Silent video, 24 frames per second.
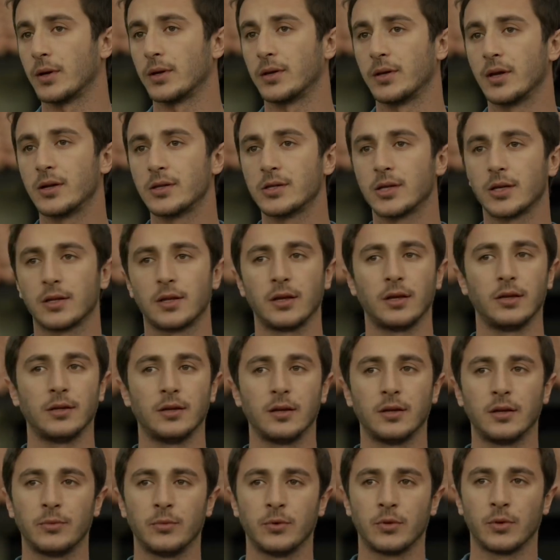Gerçekten
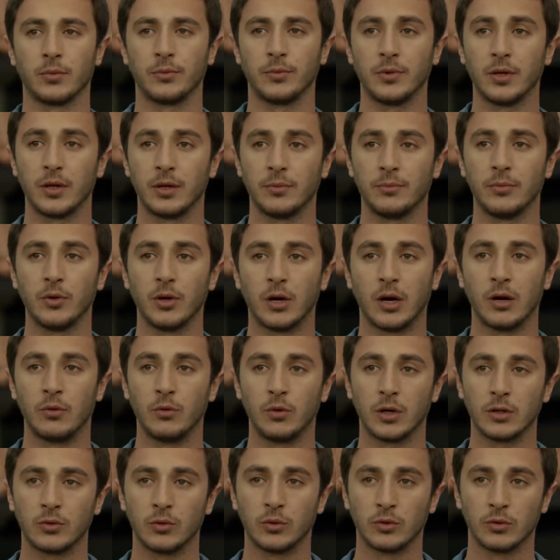inanamıyorum. Yarın bir
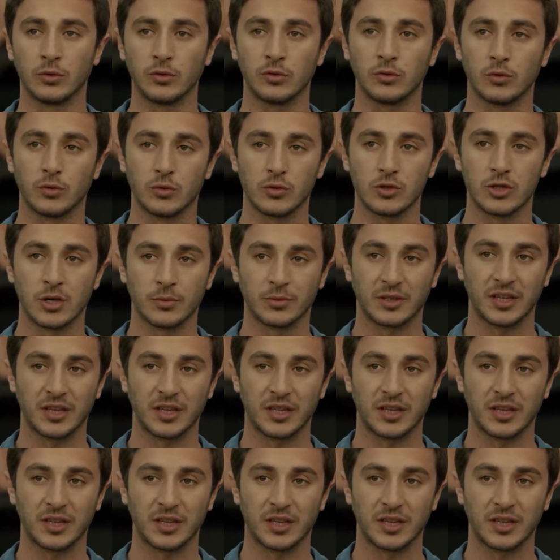avukat ordusu tutacağım